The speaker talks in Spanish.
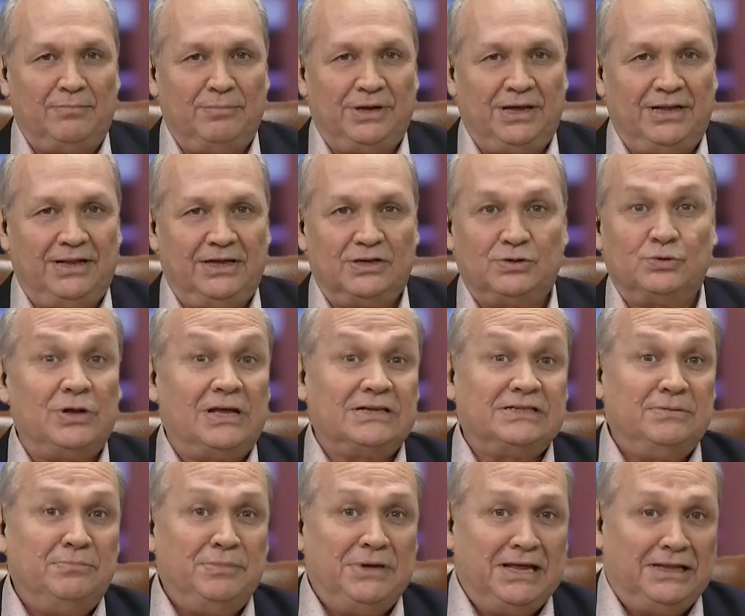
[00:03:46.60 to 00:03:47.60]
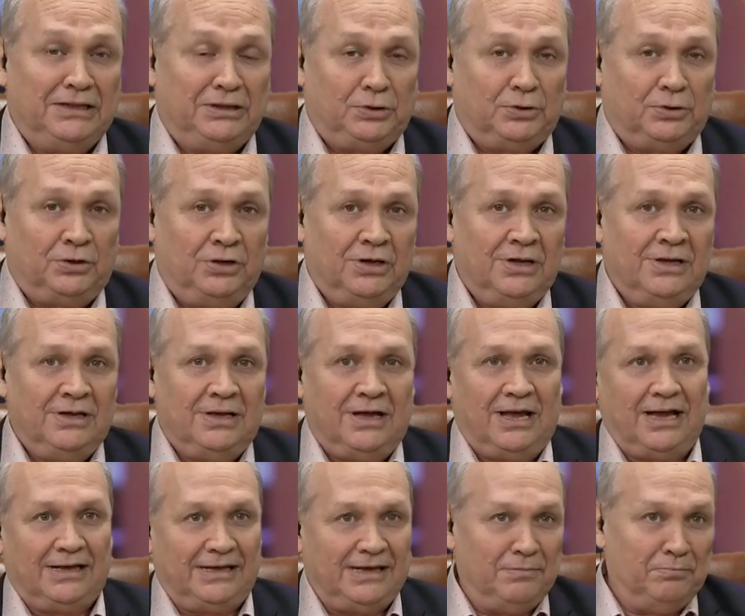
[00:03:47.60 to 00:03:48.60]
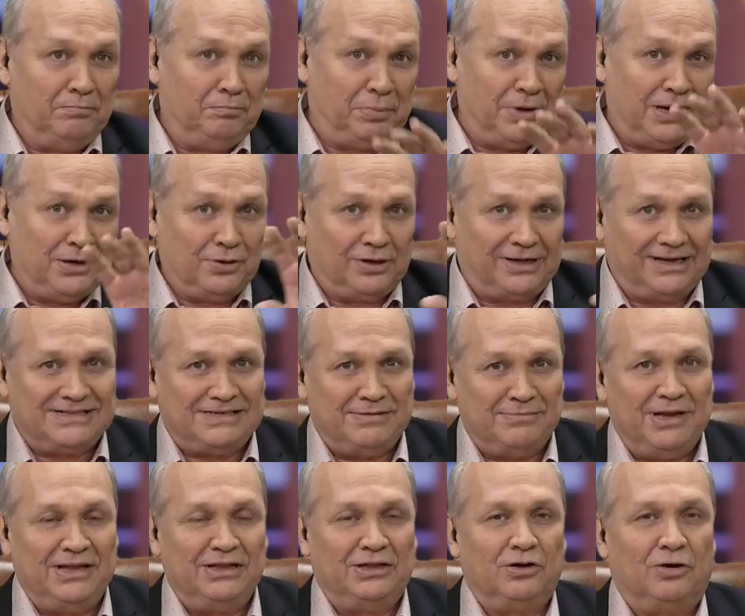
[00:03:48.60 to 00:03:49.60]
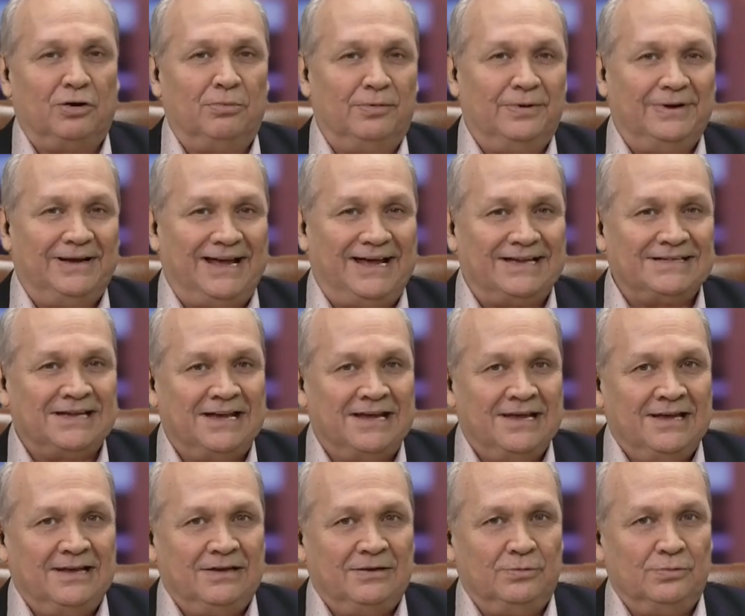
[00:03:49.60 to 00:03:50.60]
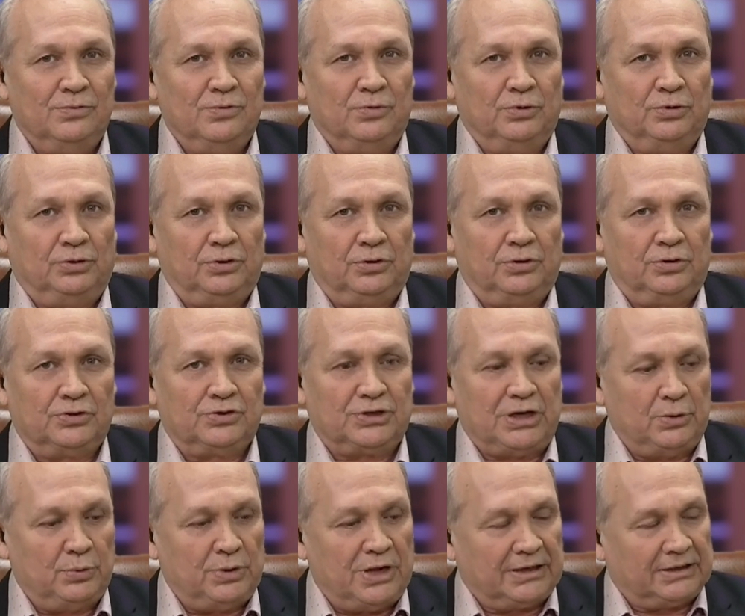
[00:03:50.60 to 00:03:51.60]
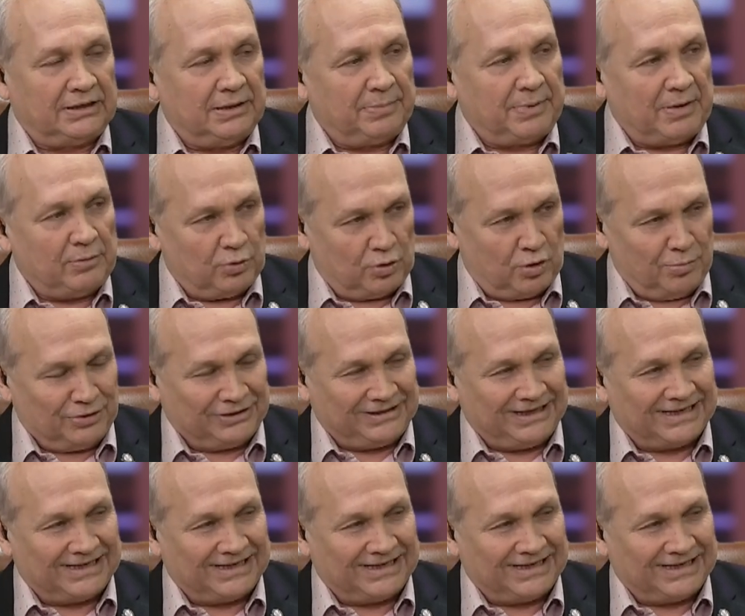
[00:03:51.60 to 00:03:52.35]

también desde su nacimiento, aquí en pleno crecimiento, como verás. Un gusto saludarte, Pablo. ¿Cómo